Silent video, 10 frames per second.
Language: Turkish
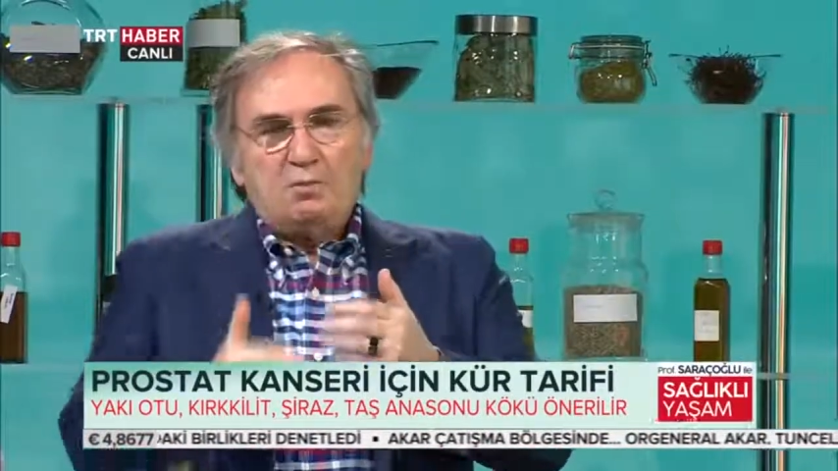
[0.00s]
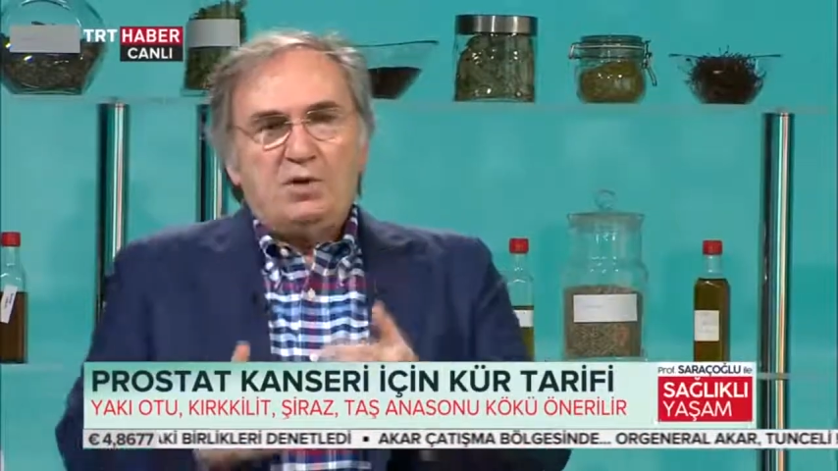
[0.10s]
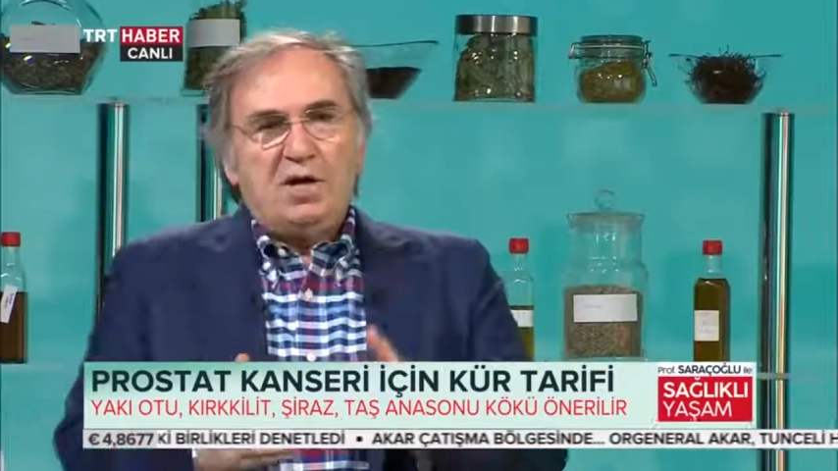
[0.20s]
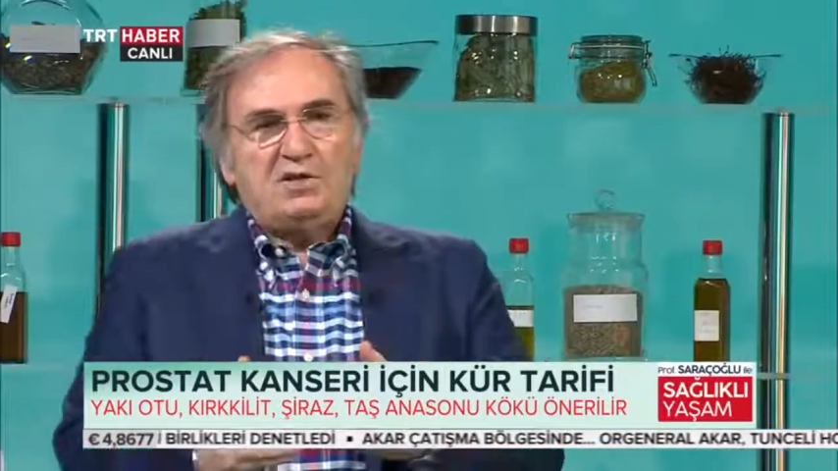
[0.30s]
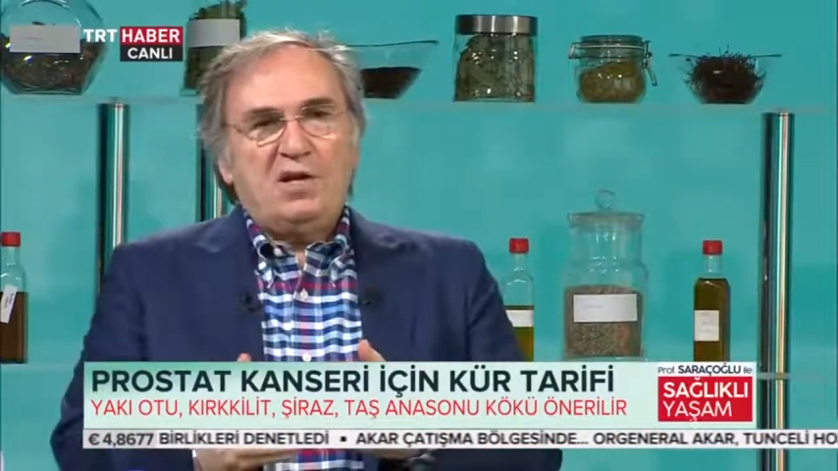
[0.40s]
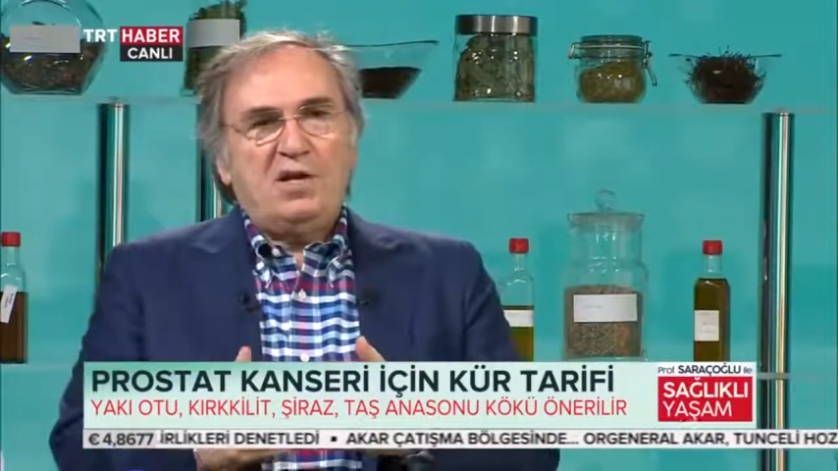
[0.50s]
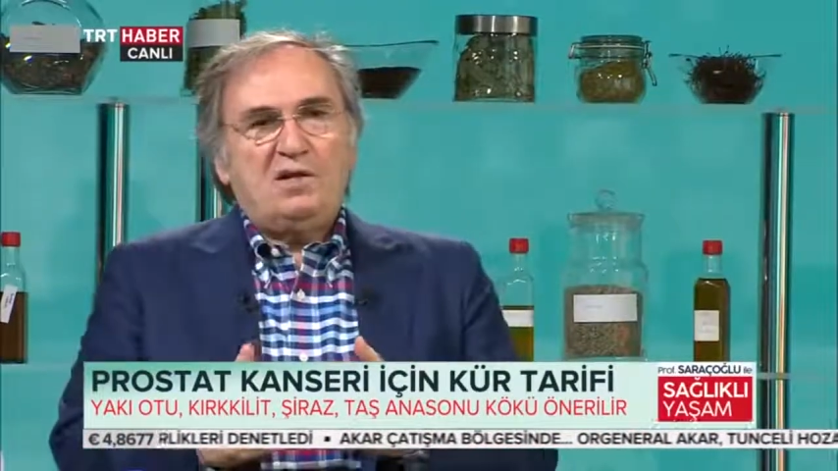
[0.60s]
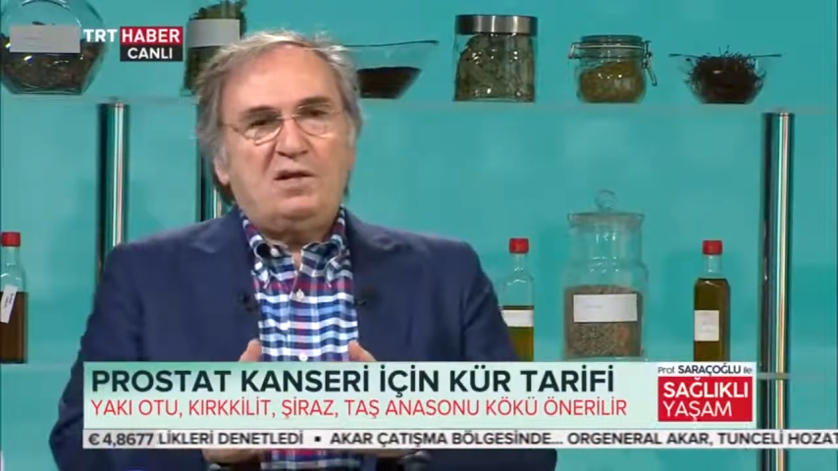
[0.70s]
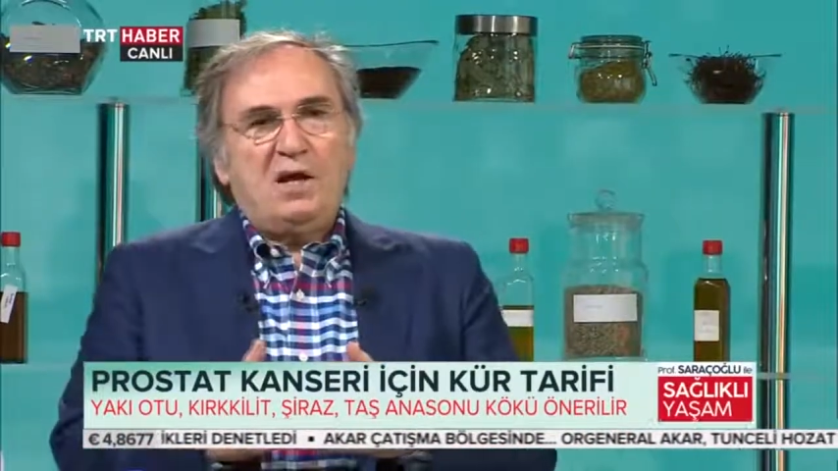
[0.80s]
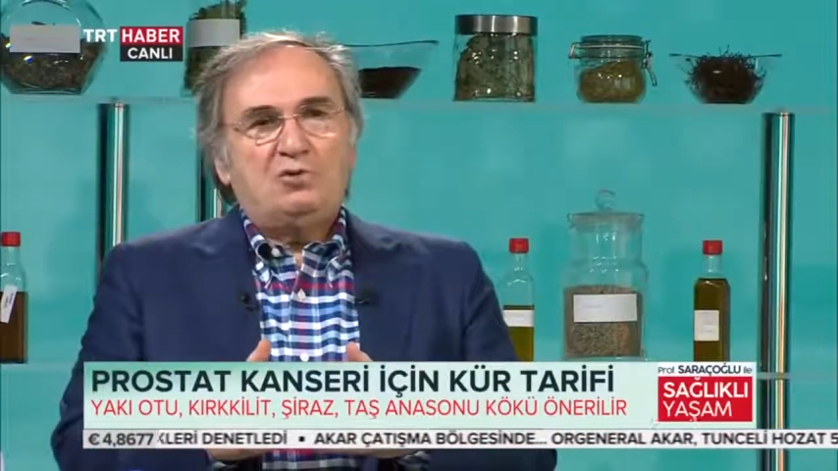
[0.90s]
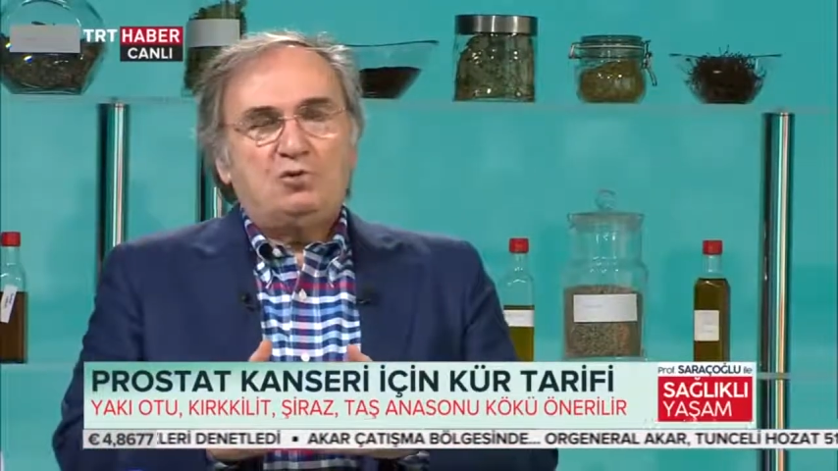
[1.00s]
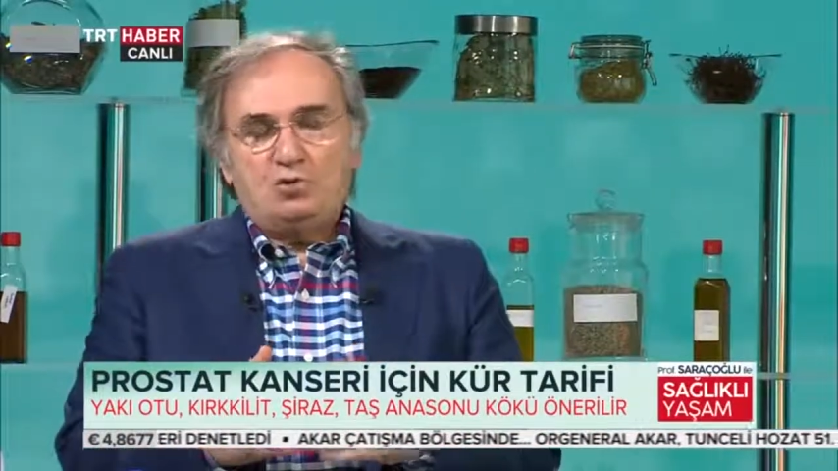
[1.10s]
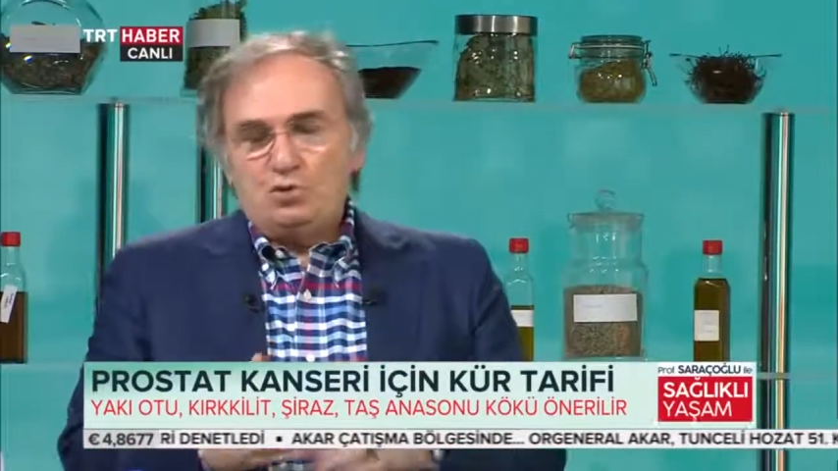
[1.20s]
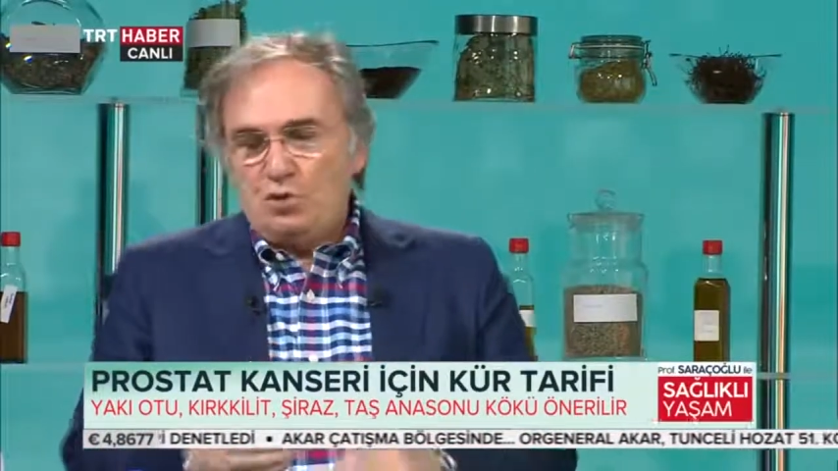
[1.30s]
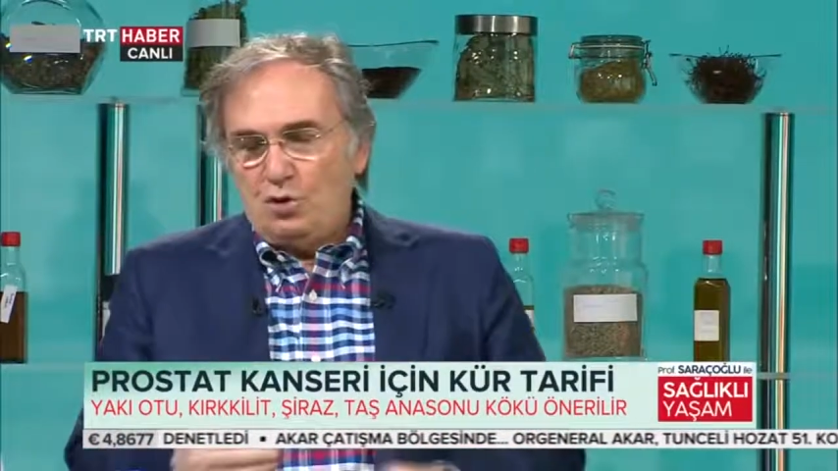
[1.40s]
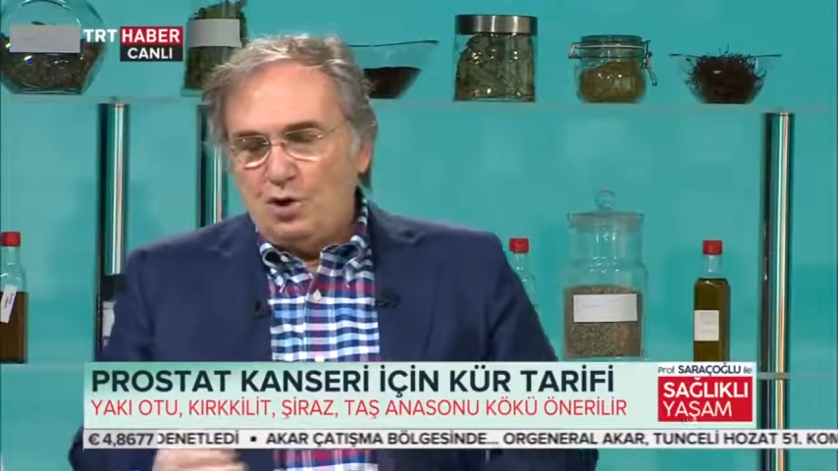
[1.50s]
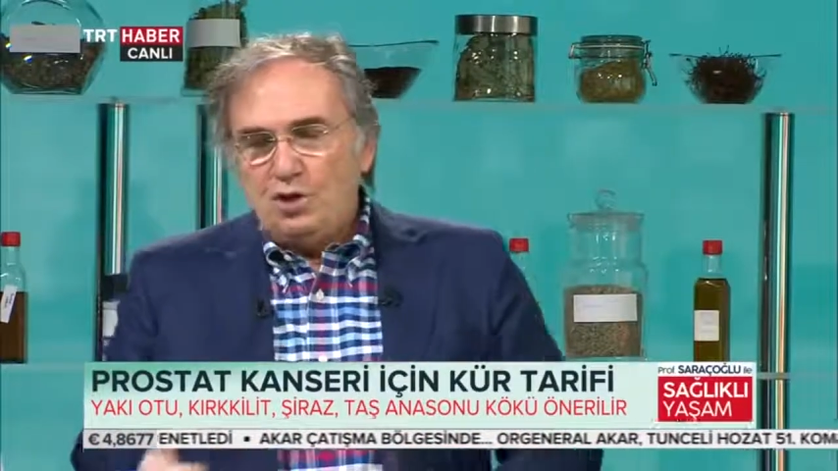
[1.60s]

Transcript: plateletler düşüyor.